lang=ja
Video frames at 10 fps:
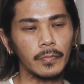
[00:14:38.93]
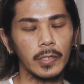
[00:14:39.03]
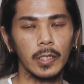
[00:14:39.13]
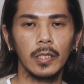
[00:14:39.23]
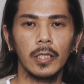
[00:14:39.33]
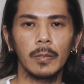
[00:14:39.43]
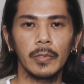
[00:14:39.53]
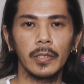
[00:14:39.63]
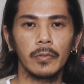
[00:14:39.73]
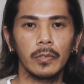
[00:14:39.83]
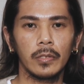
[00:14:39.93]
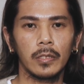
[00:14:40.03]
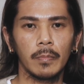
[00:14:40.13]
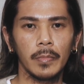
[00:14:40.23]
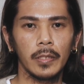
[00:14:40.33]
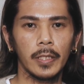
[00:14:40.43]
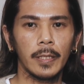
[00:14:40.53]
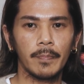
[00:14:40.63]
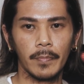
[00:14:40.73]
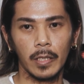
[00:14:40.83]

うん、前回もね堀市さんみんな